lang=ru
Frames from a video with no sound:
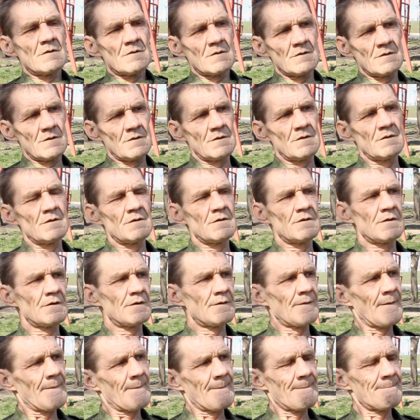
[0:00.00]

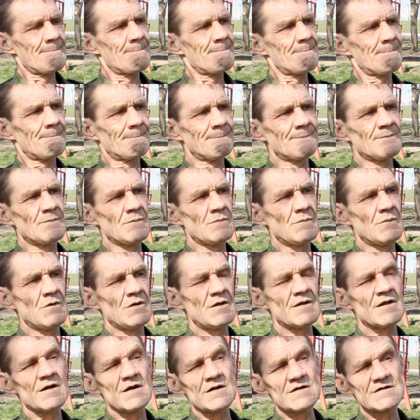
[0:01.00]
Э, и
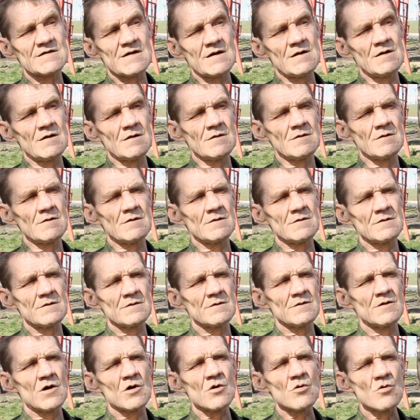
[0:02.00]

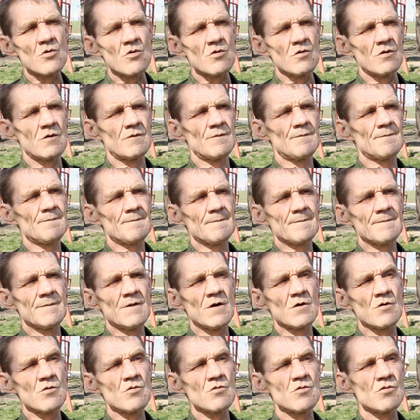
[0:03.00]
отрезали дорогу,
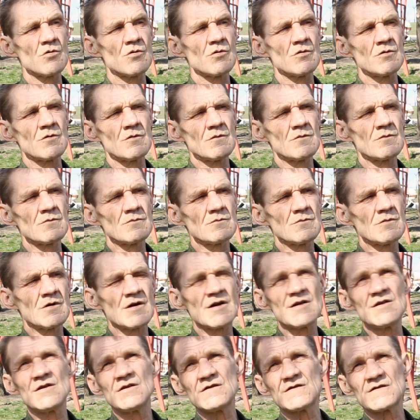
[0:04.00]
дорогу
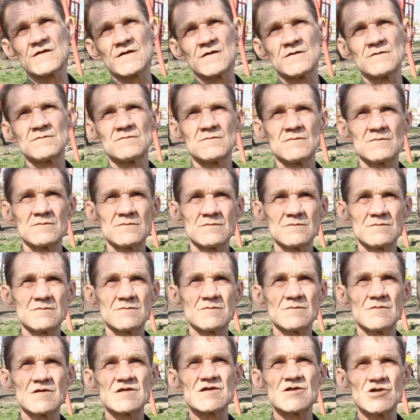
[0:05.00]
граница
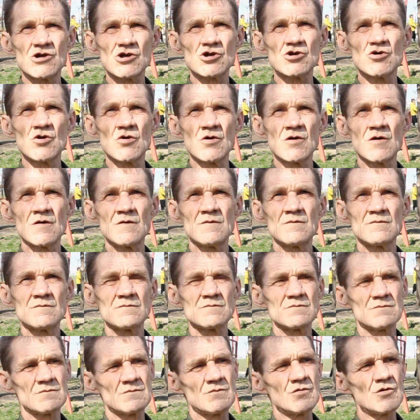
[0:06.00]
Снежное,
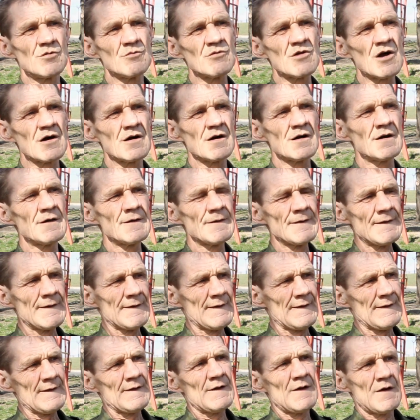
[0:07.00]
будем так говорить.
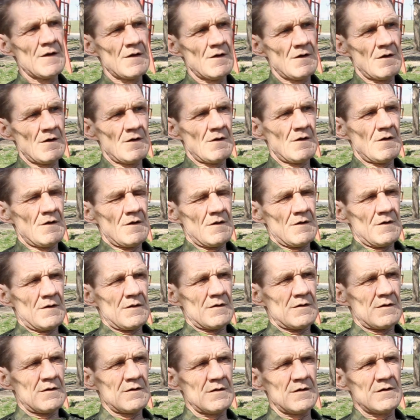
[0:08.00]

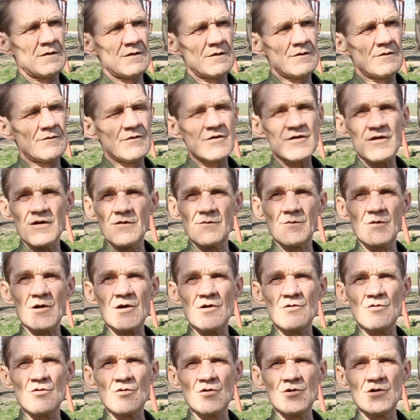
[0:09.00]
Э, в этом
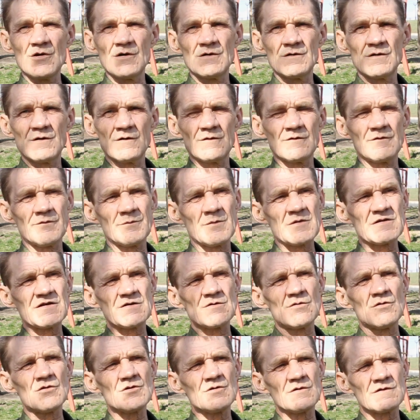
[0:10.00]
районе, в
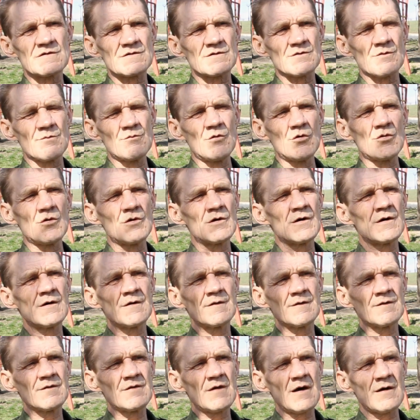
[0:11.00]
поселке
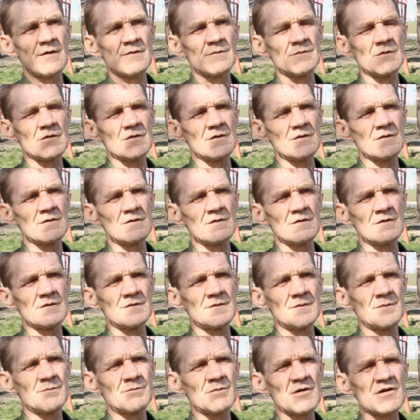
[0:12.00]
Жрубное, там
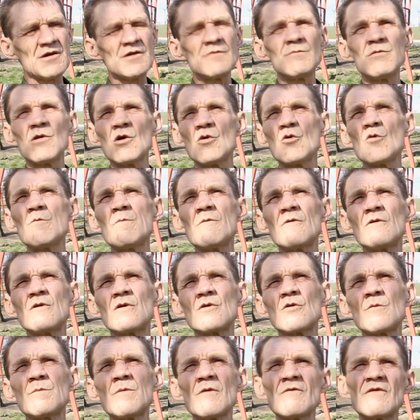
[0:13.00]
э, погибла группа,
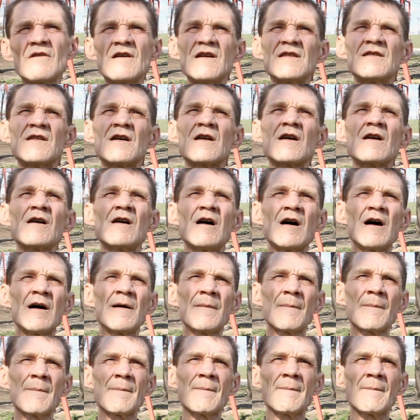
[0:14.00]
группа ВГТРК.